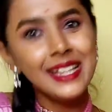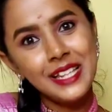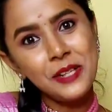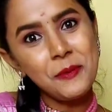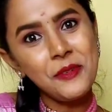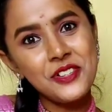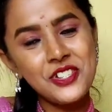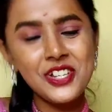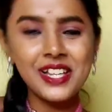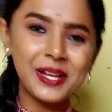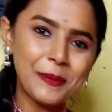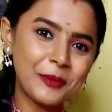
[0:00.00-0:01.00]
திருப்பி
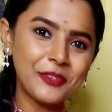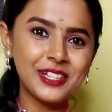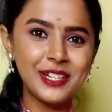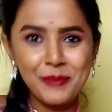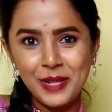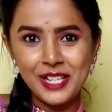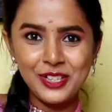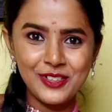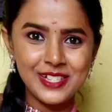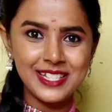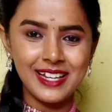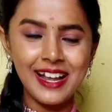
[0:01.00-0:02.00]
வச்சுட்டு அதுக்கப்புறம் வந்து நம்ம
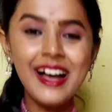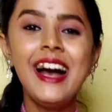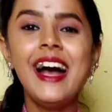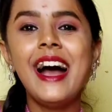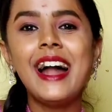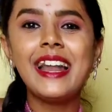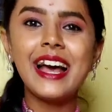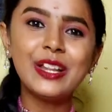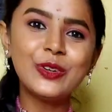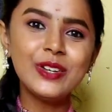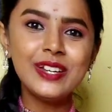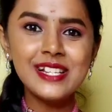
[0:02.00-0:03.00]
எடுத்து வச்சிடலாம் அண்ட்
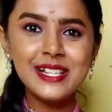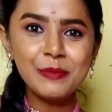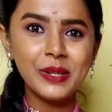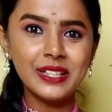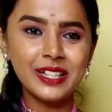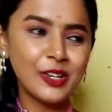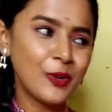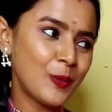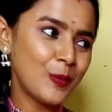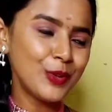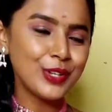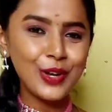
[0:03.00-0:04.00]
அதோட ரீசன் பார்த்தீங்கன்னா
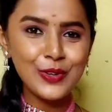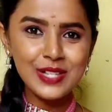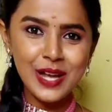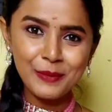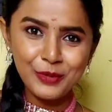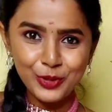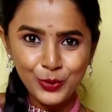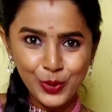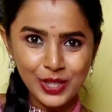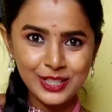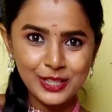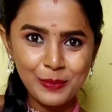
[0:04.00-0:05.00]
ஒம்பது நாளும் சாமி வந்து
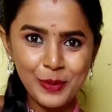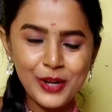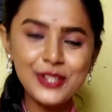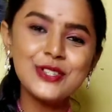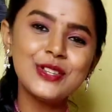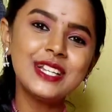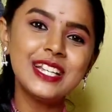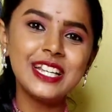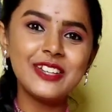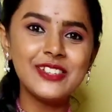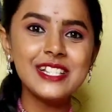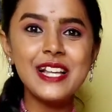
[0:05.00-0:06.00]
உட்காந்துட்டு இருப்பாங்க ஸோ
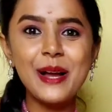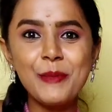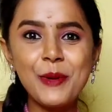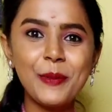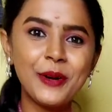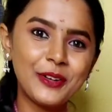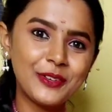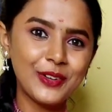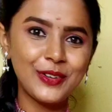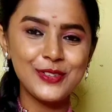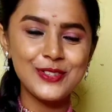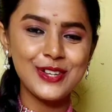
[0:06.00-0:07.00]
தட் வந்து சாமியை படுக்க
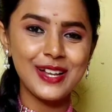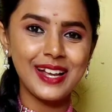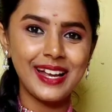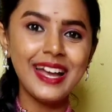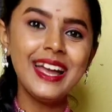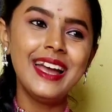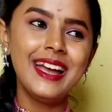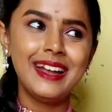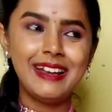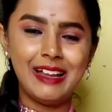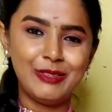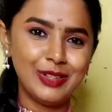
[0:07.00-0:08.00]
வைக்கணும்னு சொன்னாங்க
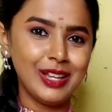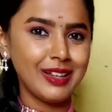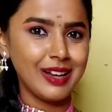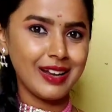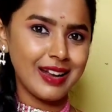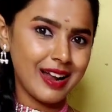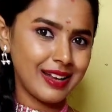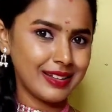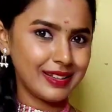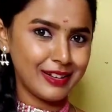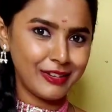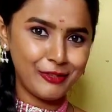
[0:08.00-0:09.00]
நான் வந்து அதை நான்
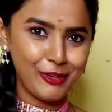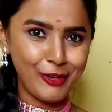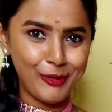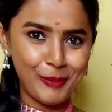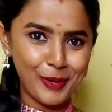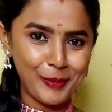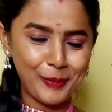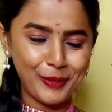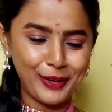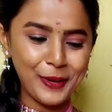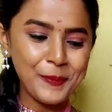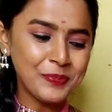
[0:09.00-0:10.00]
நாளைக்கு தாங்க ஃபாலோ பண்ண
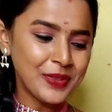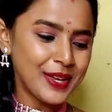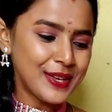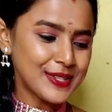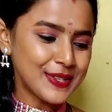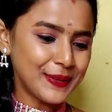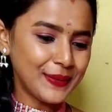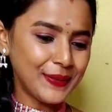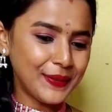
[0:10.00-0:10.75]
போகிறேன் ஸோ